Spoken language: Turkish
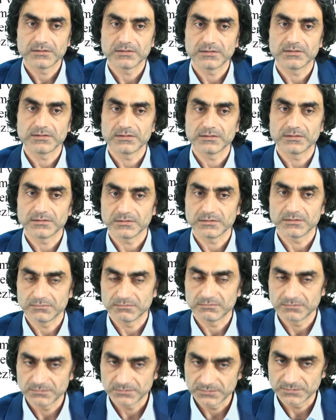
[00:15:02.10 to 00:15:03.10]
e,
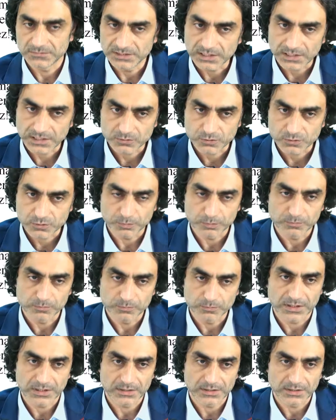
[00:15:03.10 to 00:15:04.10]
diğer
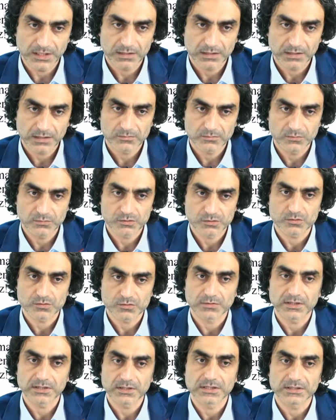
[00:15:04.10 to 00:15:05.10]
toplumlarda
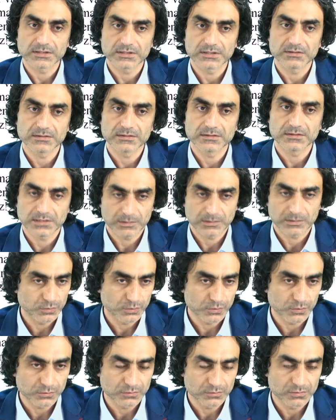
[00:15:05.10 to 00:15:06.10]
Müslümanların
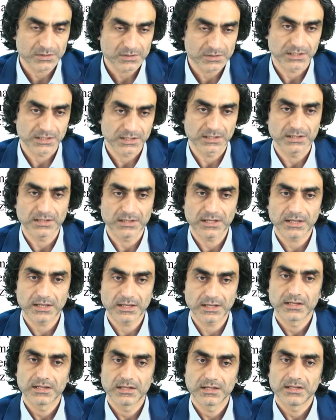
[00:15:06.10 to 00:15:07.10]
tam da olduğu şekilde
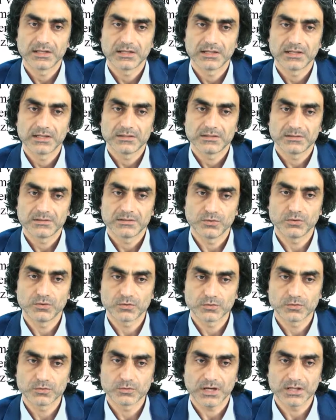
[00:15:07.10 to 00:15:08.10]

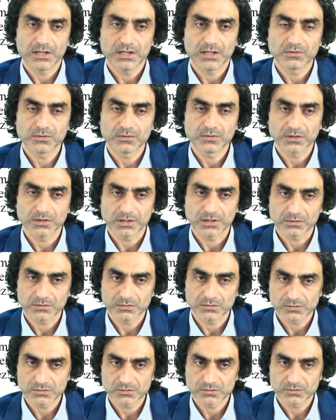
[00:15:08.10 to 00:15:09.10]
doğru bir algı
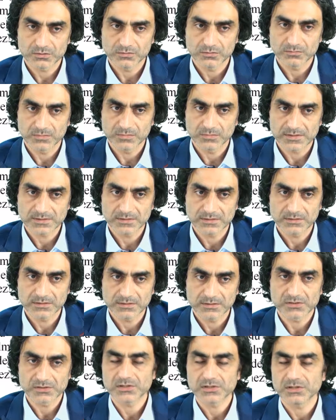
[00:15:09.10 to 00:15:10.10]
olarak oluşturulması
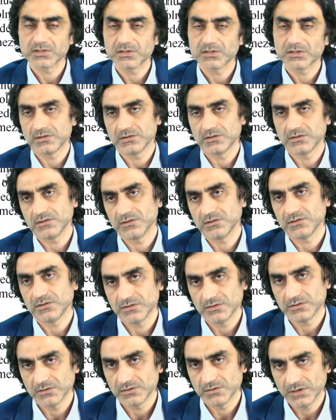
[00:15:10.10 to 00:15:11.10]
için
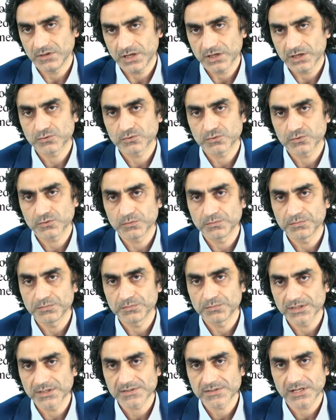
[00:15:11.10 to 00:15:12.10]
e, her türlü
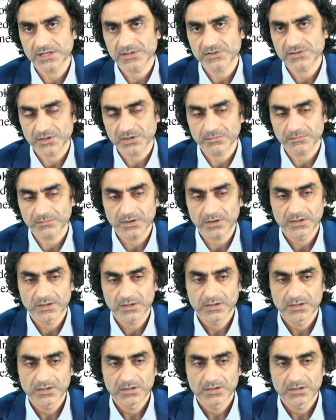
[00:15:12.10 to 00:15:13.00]
bireysel çaba